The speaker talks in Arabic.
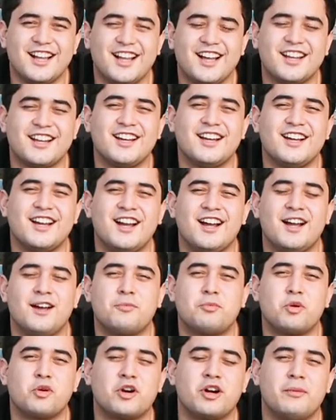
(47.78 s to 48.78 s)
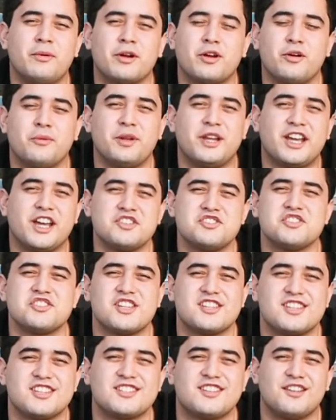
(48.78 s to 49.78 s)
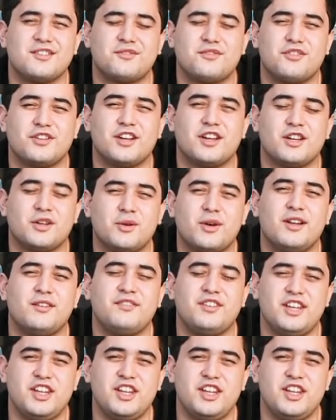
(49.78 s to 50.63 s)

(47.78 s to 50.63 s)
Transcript: انا بروجرام اند كوميونيكيشنز اسيستنت في يو ان في